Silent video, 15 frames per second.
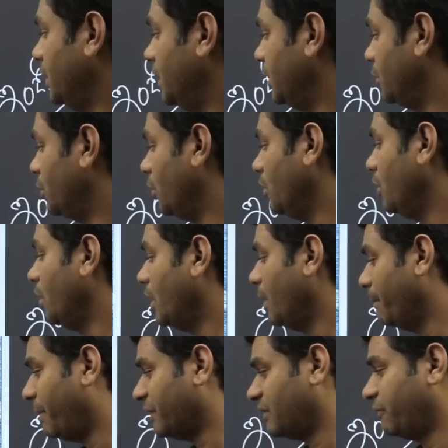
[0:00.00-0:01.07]
ఇండో
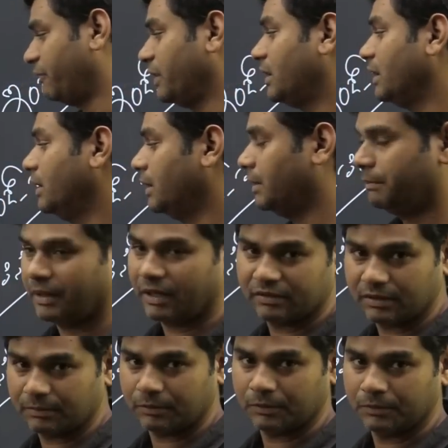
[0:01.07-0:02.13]
పసిఫిక్
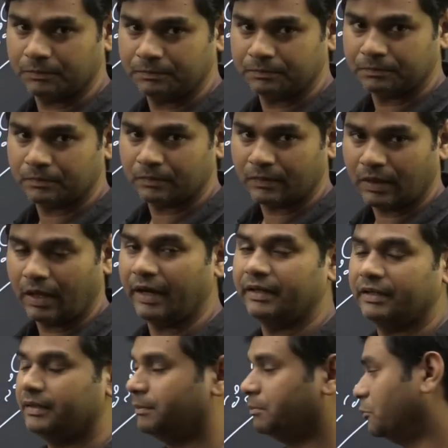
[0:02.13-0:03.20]
ప్రాంతంలో
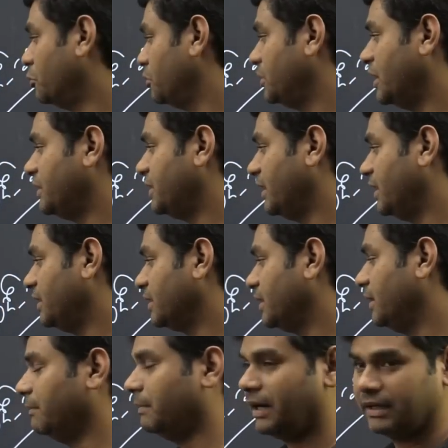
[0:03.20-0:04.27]
అండ్ మూడు దేశాలను
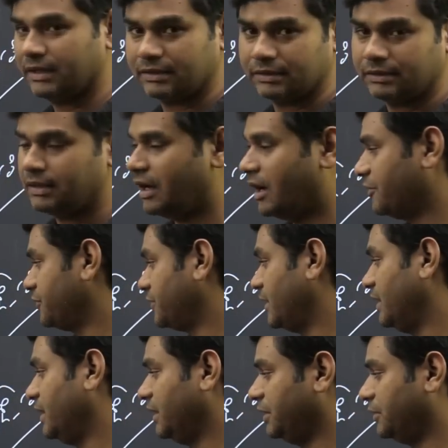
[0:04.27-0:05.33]
కదా భారత్
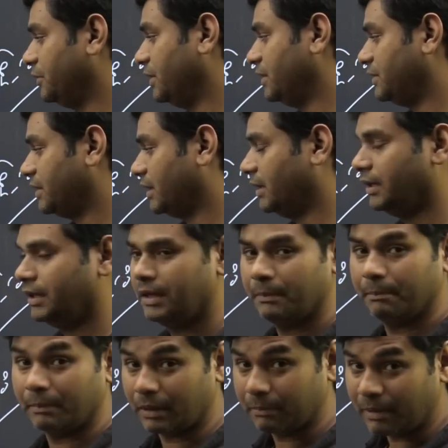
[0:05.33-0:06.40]
ఆస్ట్రేలియా ఇండోనేషియా
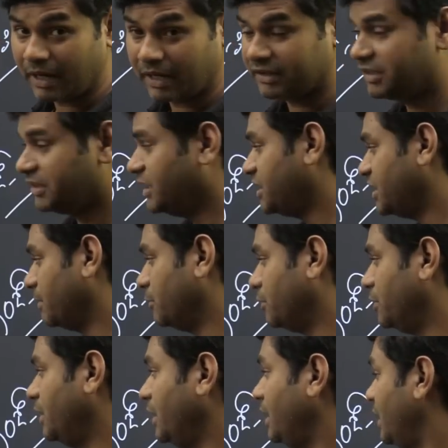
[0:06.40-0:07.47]
మరి భారతదేశం
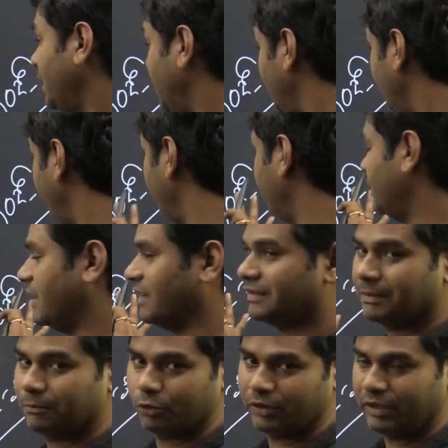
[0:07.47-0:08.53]
నుండి ఈ
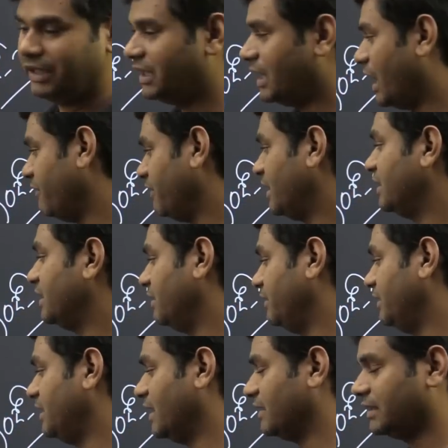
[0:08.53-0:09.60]
విన్యాసంలో ఈ నావికాదళ
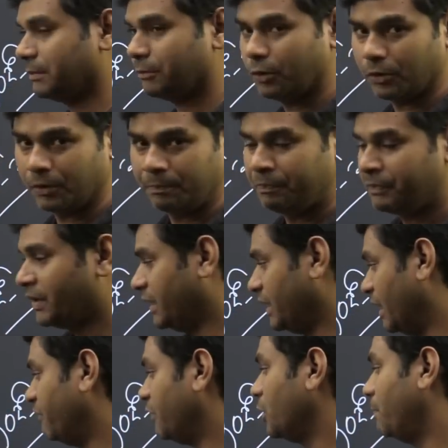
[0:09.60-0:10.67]
విన్యాసంలో
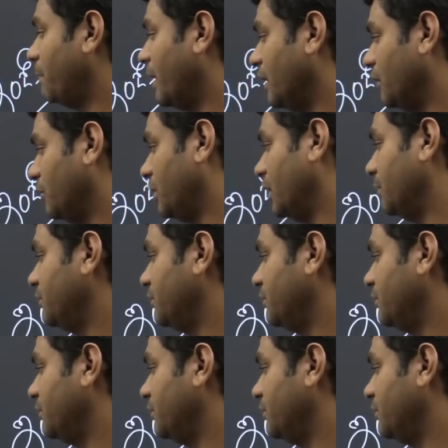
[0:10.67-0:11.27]
ఎవరు పాల్గొనడం